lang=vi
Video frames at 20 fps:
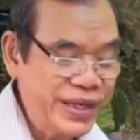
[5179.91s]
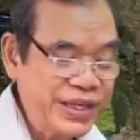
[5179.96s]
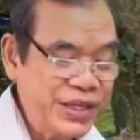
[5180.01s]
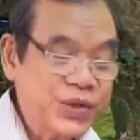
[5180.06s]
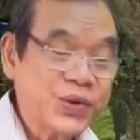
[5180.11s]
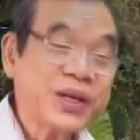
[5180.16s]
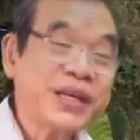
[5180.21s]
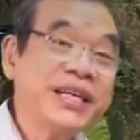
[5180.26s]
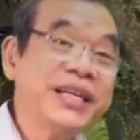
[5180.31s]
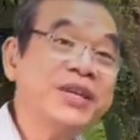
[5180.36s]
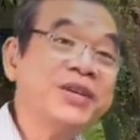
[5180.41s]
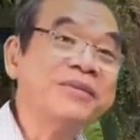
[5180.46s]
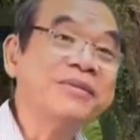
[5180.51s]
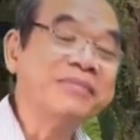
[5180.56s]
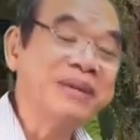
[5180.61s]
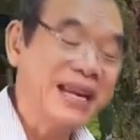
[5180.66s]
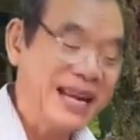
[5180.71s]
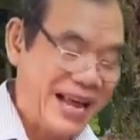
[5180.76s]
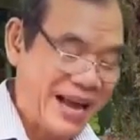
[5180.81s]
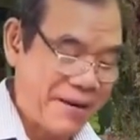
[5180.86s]
Phải
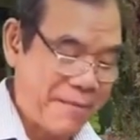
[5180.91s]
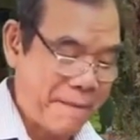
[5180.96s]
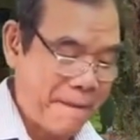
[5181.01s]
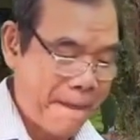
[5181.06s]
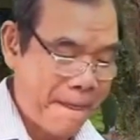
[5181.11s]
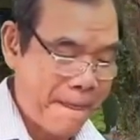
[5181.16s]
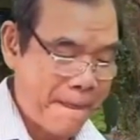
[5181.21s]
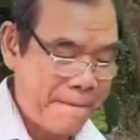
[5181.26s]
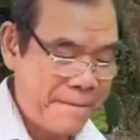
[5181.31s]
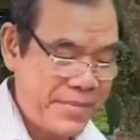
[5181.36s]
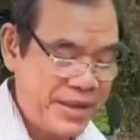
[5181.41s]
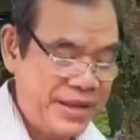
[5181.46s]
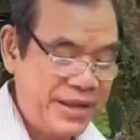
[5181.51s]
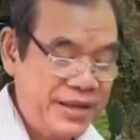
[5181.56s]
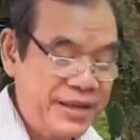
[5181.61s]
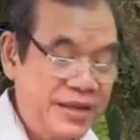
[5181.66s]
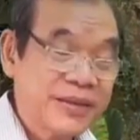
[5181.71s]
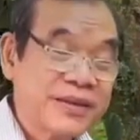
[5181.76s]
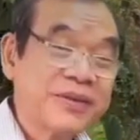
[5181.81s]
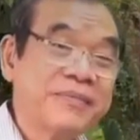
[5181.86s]
chi tôi
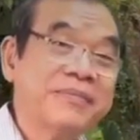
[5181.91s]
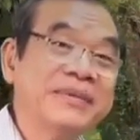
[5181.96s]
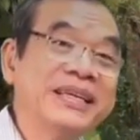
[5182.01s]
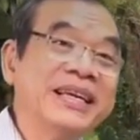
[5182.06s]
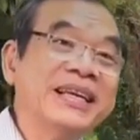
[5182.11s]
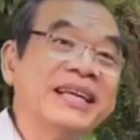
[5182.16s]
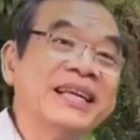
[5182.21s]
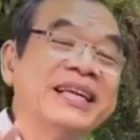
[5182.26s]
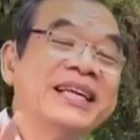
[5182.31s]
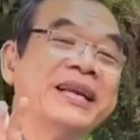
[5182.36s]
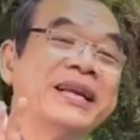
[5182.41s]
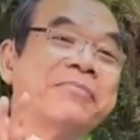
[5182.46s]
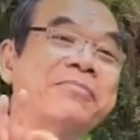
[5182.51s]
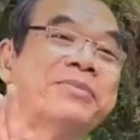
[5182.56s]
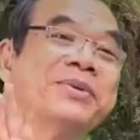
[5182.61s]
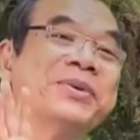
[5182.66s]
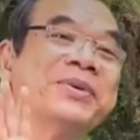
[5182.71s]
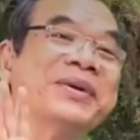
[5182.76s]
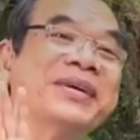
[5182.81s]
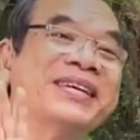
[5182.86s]
dâng hết
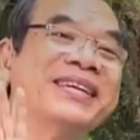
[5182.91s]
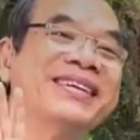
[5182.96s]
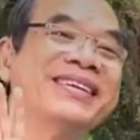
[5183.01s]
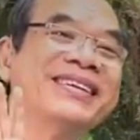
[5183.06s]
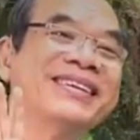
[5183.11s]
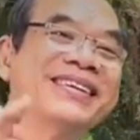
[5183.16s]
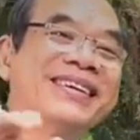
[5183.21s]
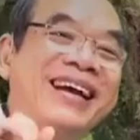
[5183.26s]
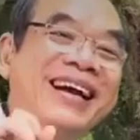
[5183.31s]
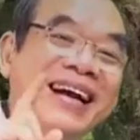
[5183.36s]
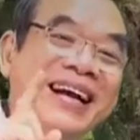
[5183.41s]
cho người,